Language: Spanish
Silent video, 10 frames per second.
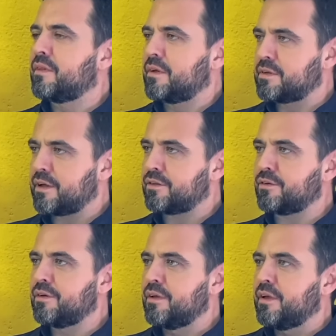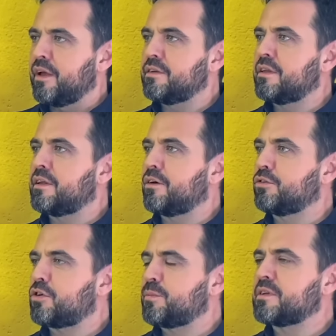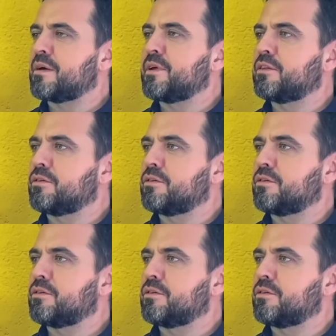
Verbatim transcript: Exacto. Es decir, otros pensamientos.